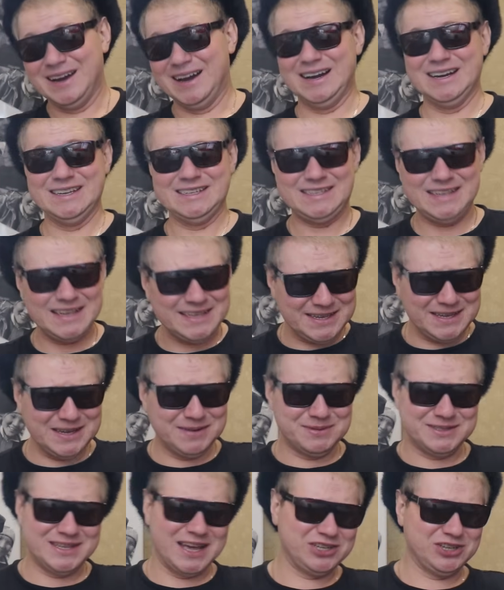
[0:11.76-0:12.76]
А,
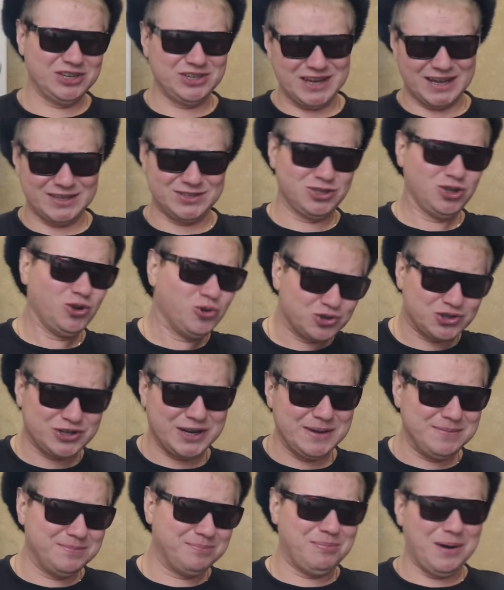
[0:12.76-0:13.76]
сидим, значит, сейчас
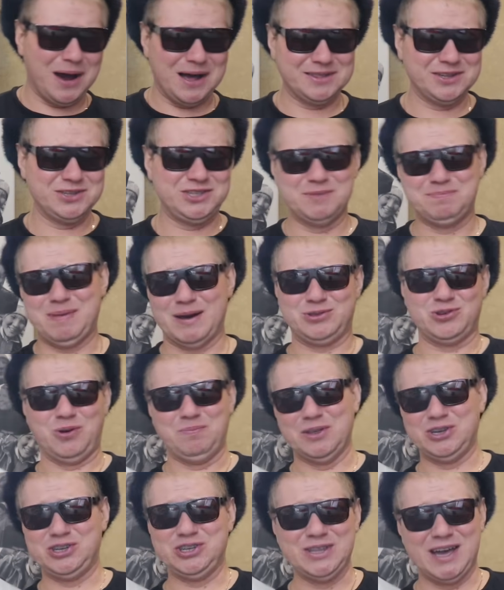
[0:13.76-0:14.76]
слушаем Палыча,
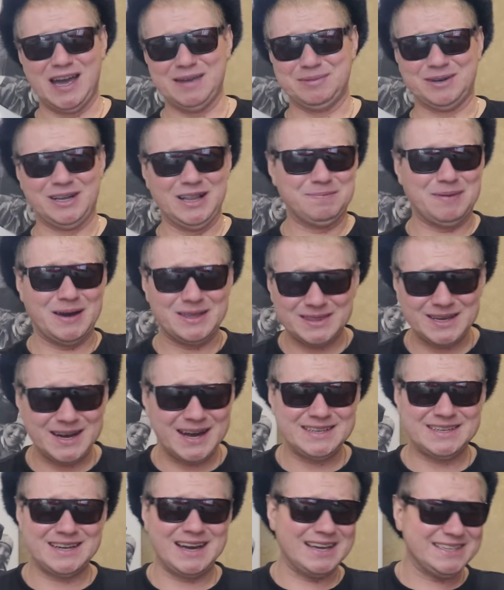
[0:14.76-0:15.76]
потом начинаем
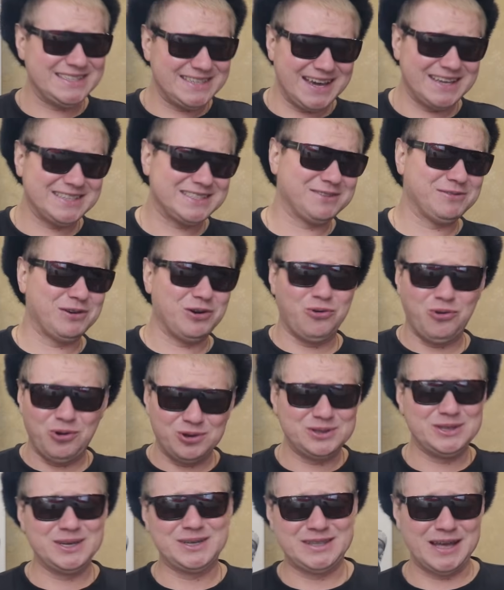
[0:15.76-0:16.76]
хлопотать, хозяйство,
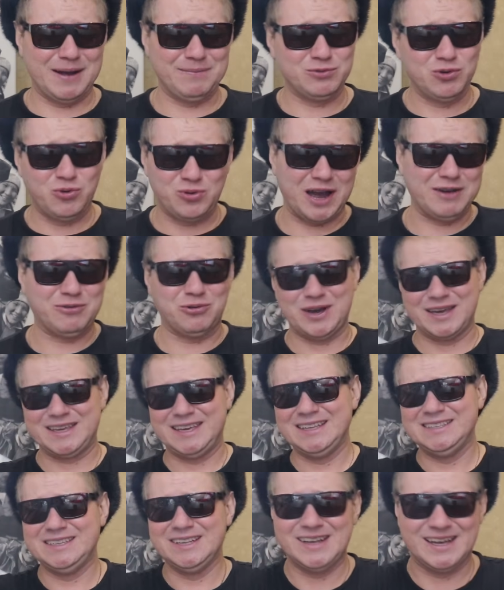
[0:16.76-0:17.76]
отдых там, ну, у кого
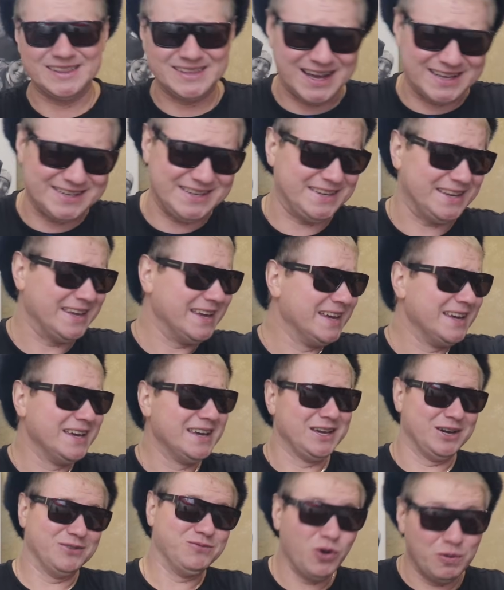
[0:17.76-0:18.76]
какие дела на день.
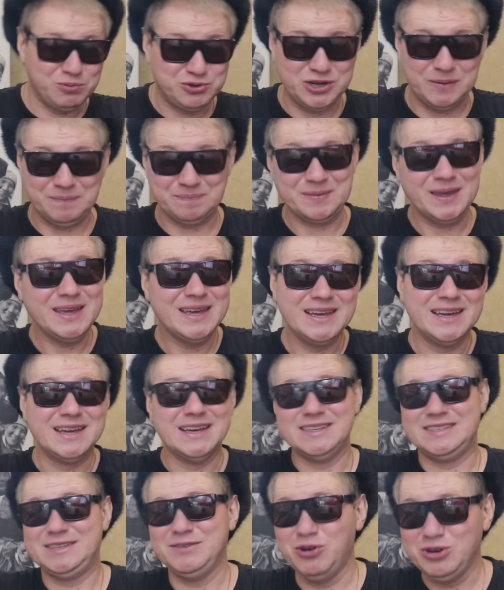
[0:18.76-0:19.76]
В общем,
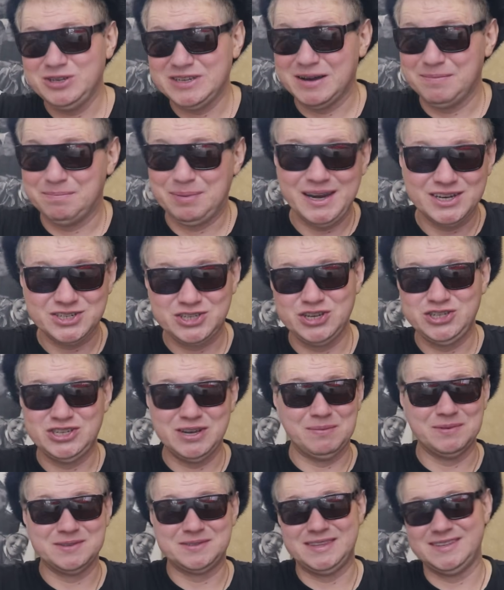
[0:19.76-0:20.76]
сегодня, прежде
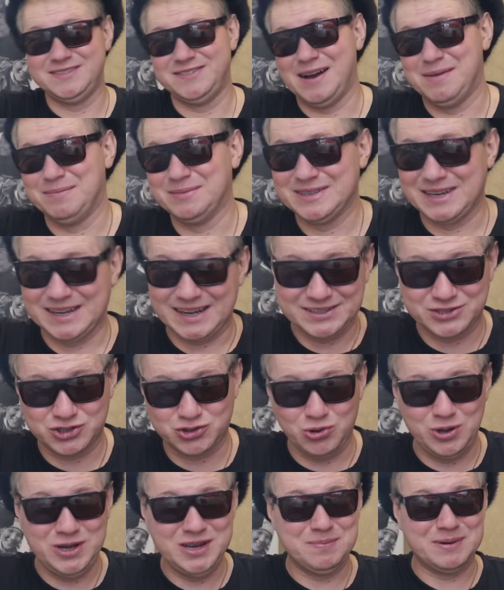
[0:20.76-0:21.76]
чем вам
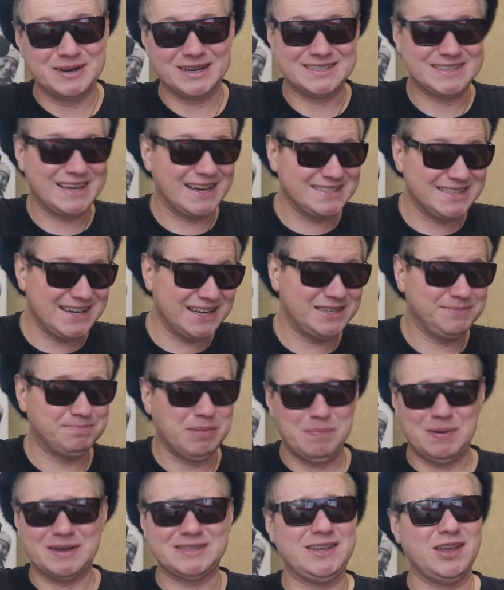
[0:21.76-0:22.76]
что-либо рассказать
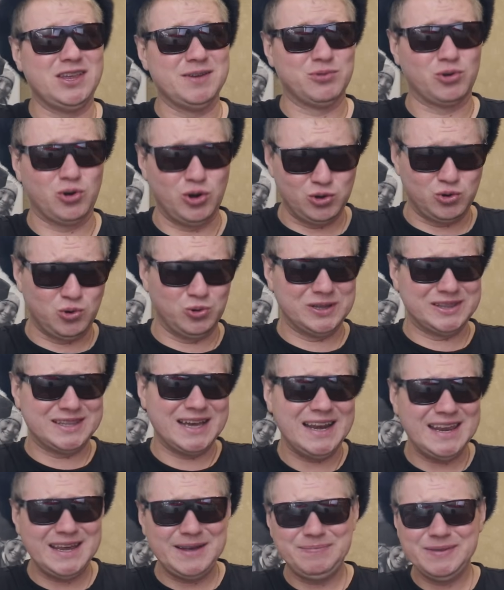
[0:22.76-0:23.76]
по последнему ролику
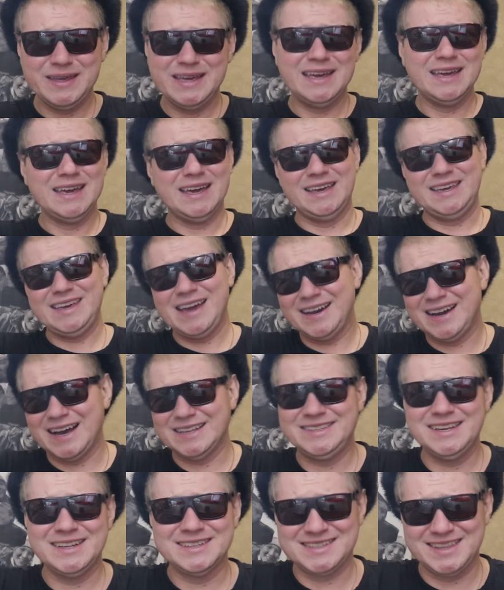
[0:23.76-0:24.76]
Натали, я
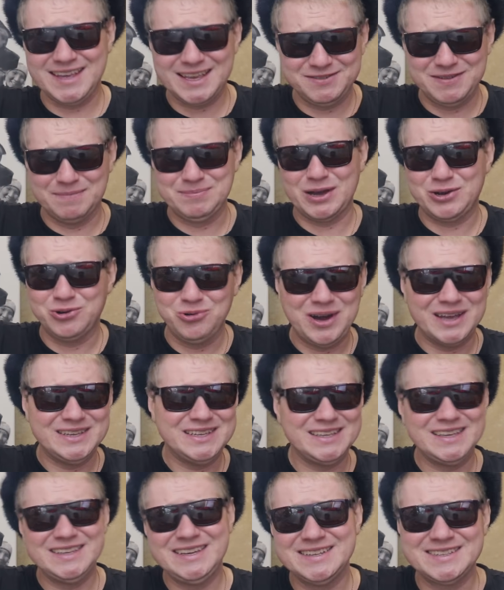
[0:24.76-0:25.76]
хотел задать вам такой
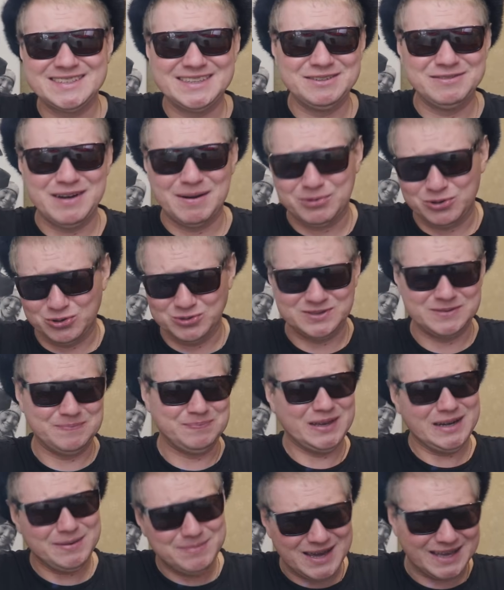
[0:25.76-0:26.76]
один единственный вопрос.
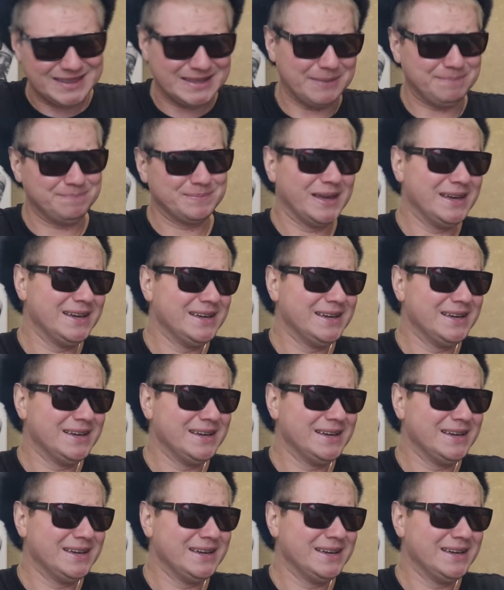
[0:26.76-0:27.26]
Ребята,